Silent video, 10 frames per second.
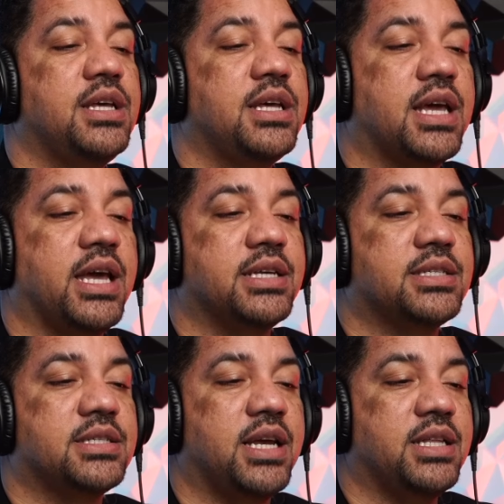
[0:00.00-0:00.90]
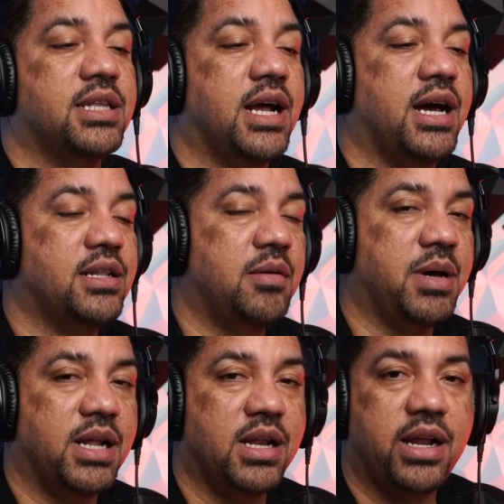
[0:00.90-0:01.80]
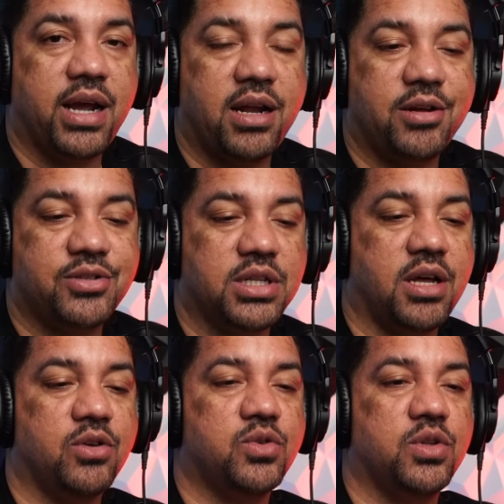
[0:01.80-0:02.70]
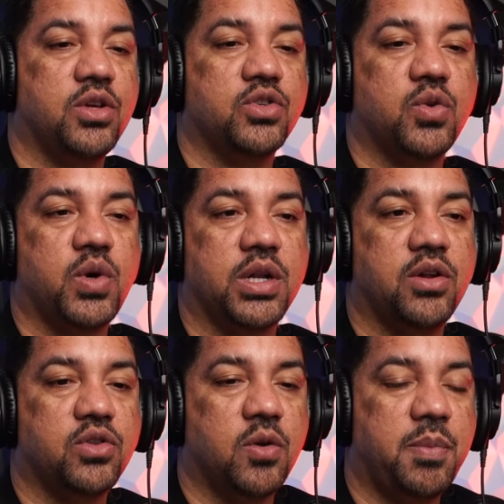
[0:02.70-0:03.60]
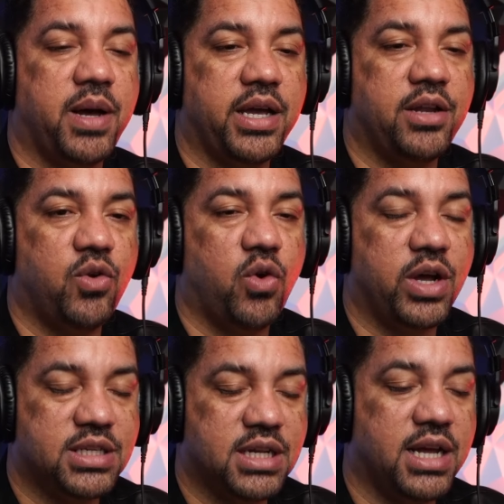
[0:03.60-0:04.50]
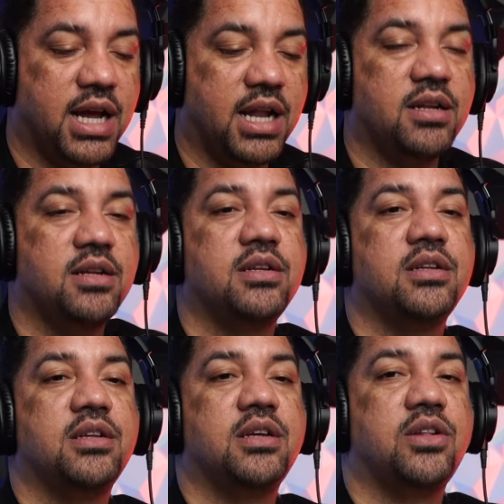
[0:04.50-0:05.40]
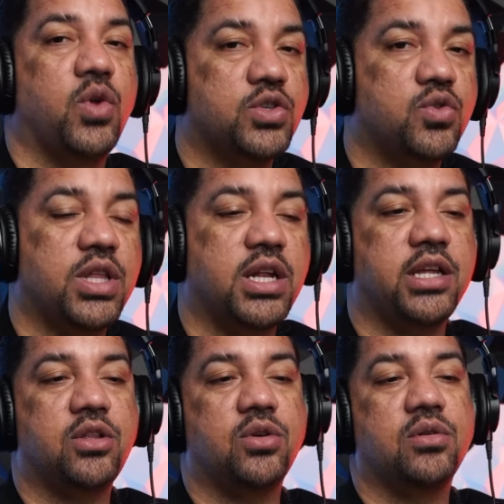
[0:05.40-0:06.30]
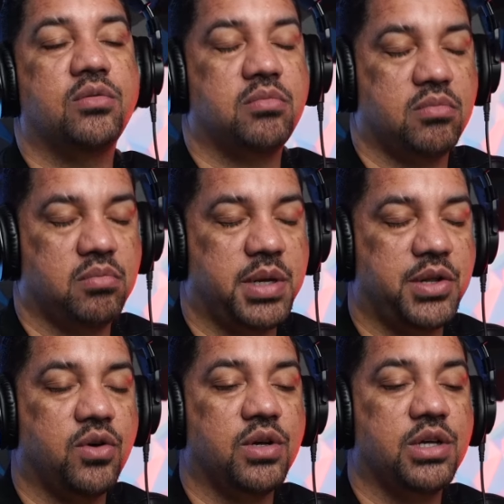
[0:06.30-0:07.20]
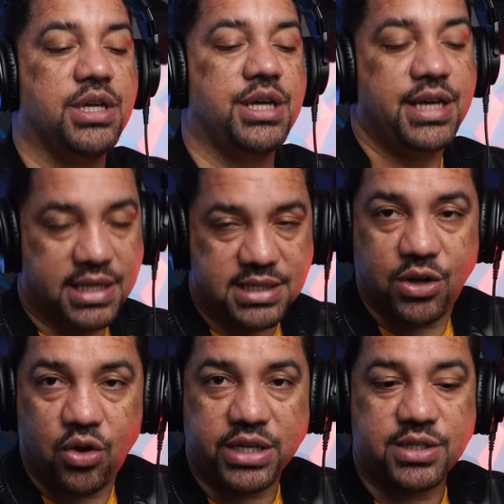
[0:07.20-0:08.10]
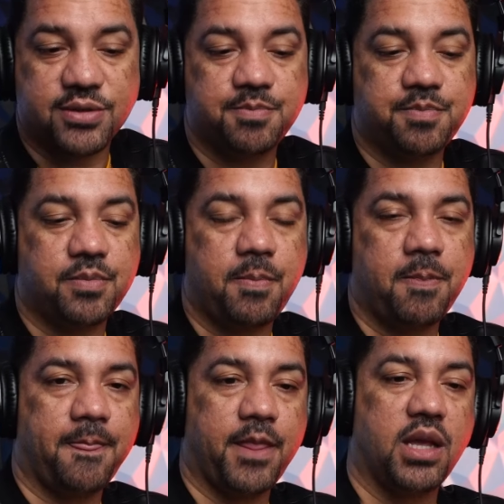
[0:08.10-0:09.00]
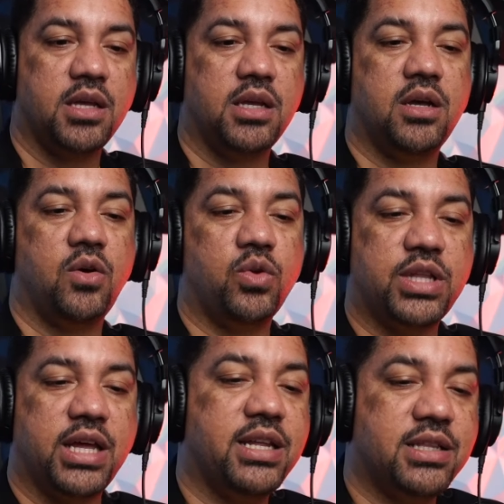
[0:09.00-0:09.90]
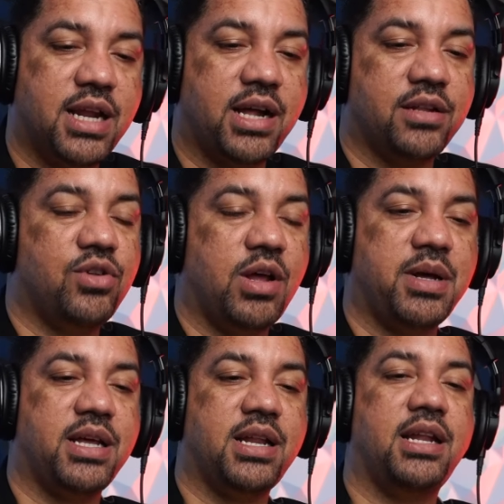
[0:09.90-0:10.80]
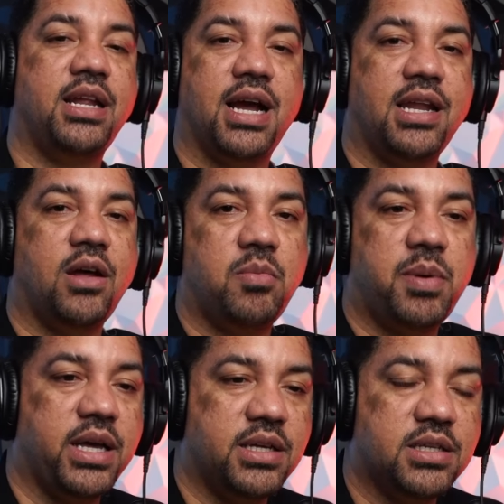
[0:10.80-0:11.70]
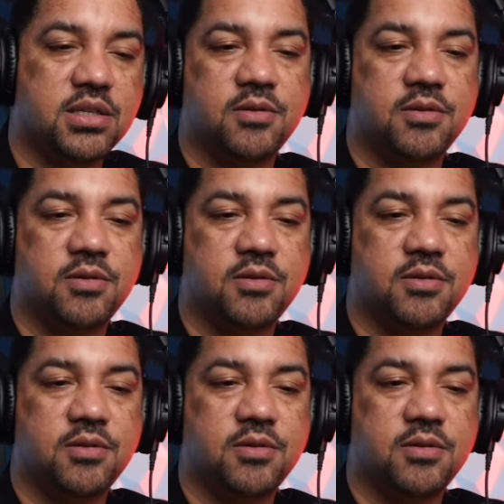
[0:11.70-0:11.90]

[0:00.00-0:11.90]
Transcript: que es entrar de manera ilegal a los Estados Unidos o cualquier otro país no es ilegal, no es un delito, perdón, y si lo es. Usted entrar de una manera ilegal a un país,